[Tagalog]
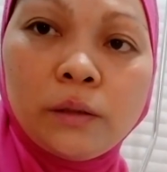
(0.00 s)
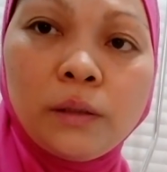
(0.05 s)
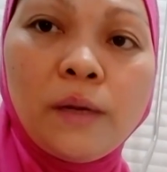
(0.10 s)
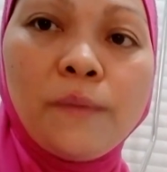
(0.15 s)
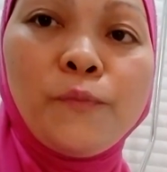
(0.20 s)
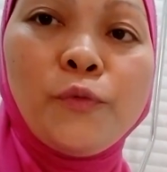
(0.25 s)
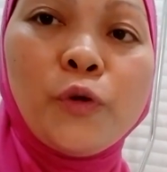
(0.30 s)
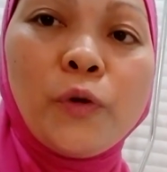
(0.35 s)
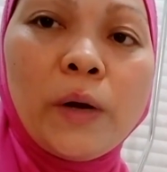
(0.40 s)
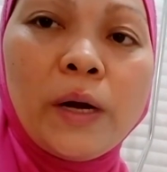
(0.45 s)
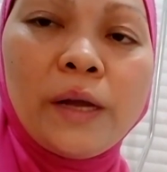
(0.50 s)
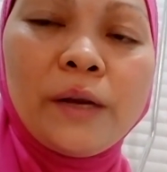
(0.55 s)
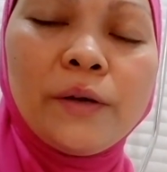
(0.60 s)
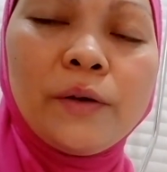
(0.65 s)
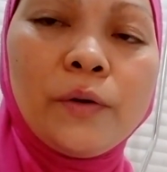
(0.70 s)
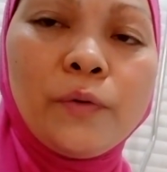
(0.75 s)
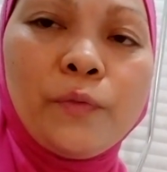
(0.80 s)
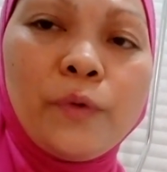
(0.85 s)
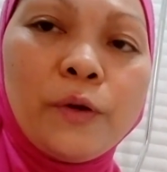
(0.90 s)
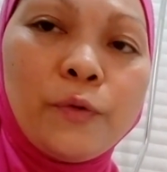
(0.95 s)

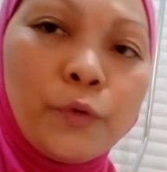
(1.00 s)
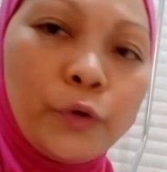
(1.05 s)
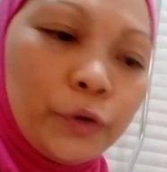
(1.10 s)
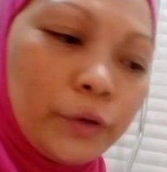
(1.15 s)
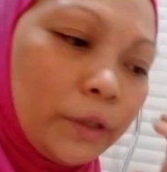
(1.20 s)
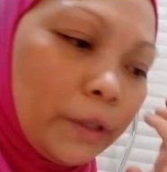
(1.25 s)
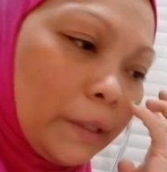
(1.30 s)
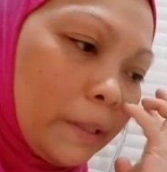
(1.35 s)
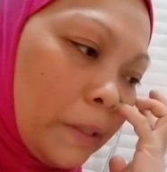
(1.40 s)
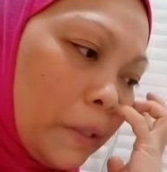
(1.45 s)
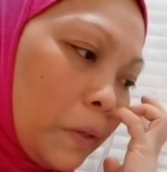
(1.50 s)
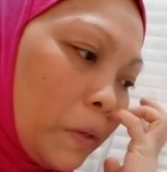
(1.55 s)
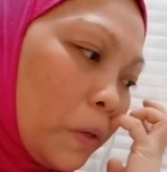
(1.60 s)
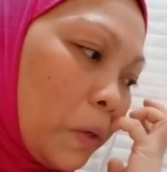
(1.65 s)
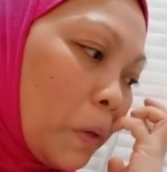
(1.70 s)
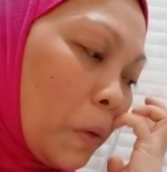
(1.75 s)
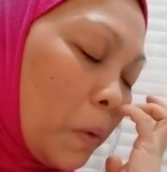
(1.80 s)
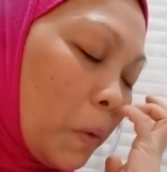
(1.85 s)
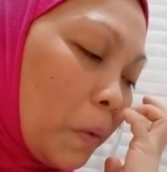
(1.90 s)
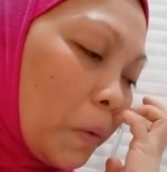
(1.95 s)
limpyuhan with water.
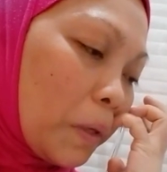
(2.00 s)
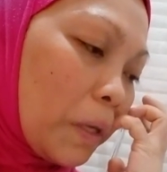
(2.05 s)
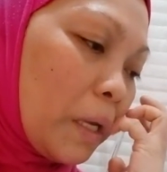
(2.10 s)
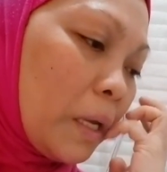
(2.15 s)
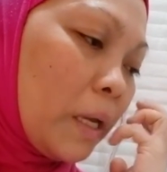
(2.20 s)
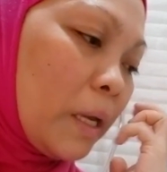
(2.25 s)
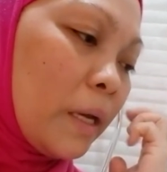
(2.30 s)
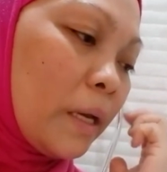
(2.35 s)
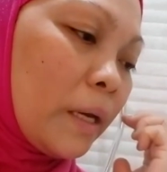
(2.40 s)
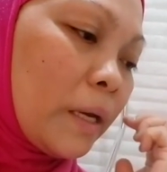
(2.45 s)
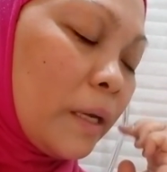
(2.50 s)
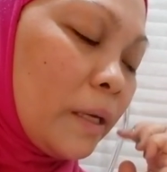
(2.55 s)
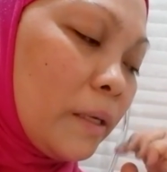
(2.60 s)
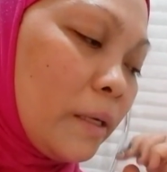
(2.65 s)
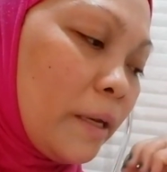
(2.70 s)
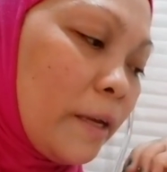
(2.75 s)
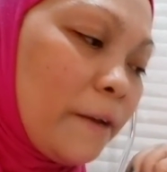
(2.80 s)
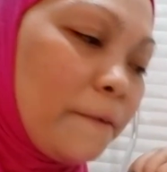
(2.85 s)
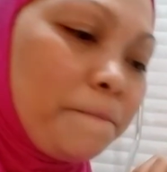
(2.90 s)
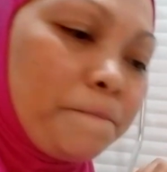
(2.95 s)
Okay,
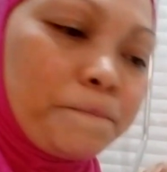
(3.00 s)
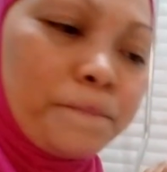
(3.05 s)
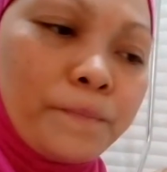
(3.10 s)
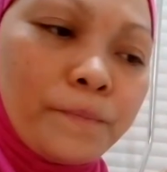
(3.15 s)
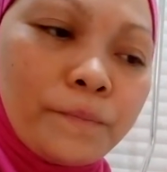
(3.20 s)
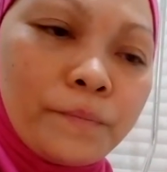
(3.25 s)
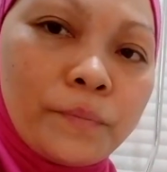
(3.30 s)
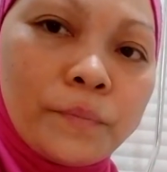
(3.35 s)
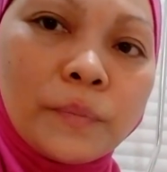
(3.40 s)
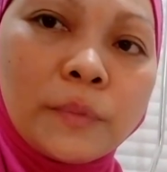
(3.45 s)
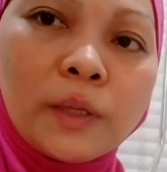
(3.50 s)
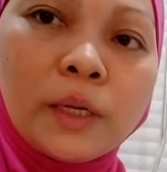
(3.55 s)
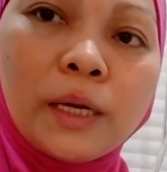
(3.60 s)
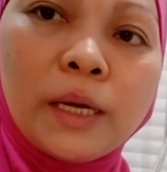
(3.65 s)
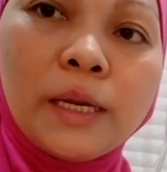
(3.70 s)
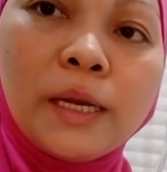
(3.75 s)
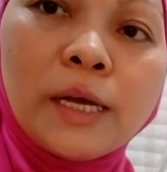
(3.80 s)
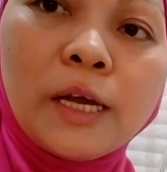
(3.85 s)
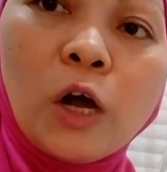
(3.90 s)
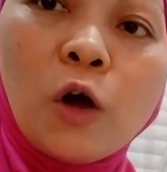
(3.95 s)
and then
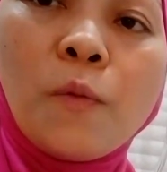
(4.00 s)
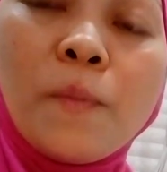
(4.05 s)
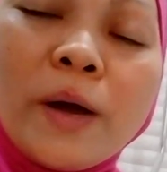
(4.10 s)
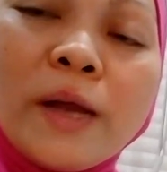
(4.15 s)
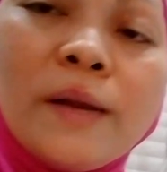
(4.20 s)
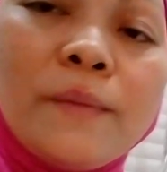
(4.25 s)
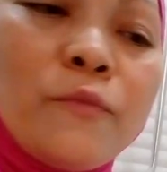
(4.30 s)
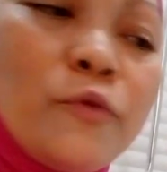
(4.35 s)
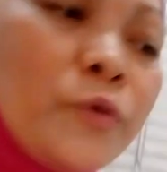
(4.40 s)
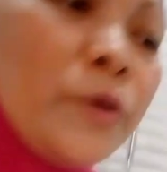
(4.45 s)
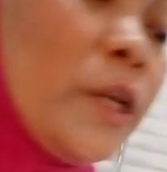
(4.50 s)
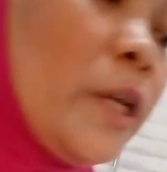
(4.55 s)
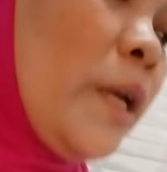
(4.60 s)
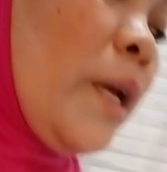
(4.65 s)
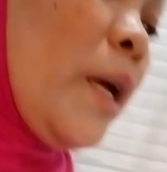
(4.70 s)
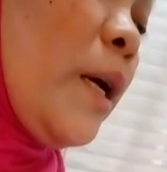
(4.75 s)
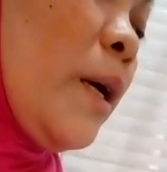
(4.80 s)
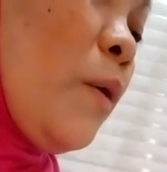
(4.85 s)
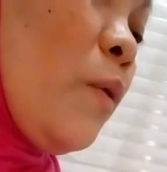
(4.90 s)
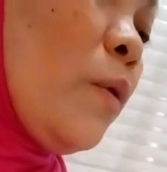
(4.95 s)
nikahuman mo
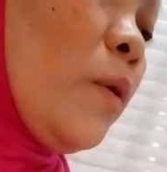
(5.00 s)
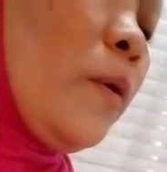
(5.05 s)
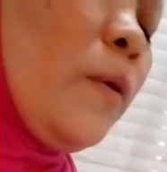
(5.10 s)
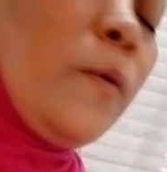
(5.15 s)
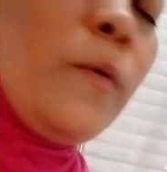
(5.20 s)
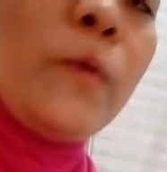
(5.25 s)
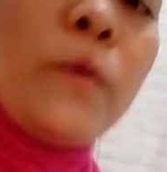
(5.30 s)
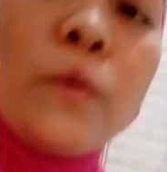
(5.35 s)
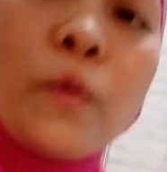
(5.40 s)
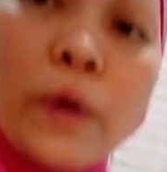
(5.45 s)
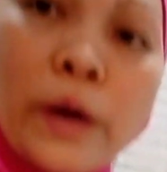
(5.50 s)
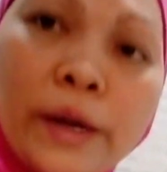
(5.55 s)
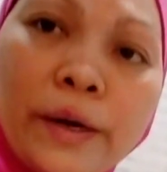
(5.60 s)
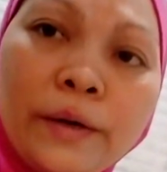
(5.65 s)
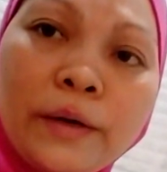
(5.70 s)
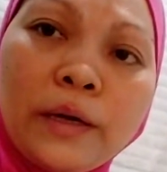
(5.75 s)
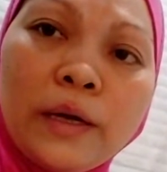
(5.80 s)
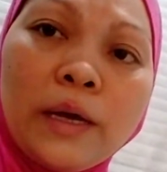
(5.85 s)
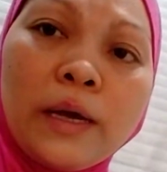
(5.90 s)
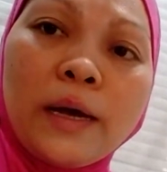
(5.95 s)
niya og
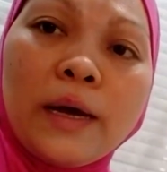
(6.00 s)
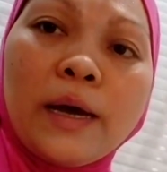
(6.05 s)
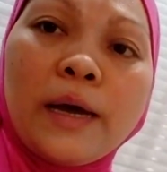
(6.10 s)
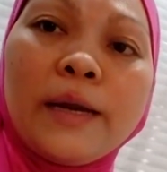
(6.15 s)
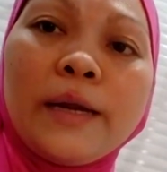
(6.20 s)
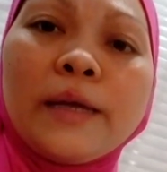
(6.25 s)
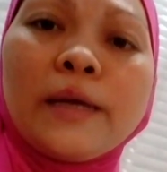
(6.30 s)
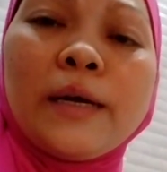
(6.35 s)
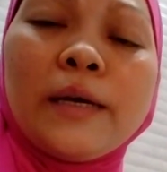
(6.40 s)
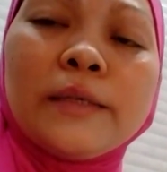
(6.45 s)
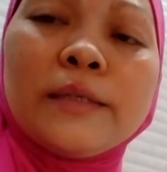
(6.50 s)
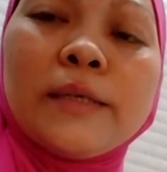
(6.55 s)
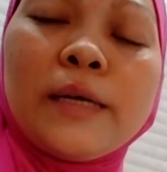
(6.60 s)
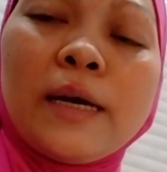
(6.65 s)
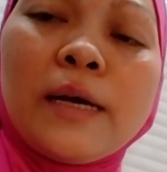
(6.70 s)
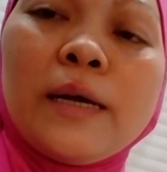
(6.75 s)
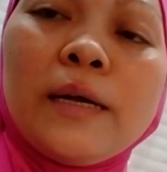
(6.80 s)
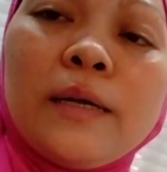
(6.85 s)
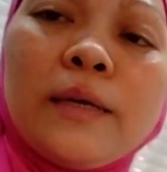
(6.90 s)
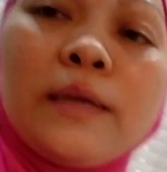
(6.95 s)
kuan ari ka
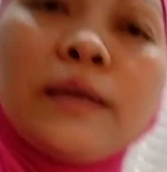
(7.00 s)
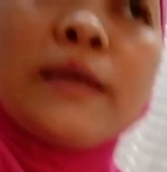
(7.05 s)
sa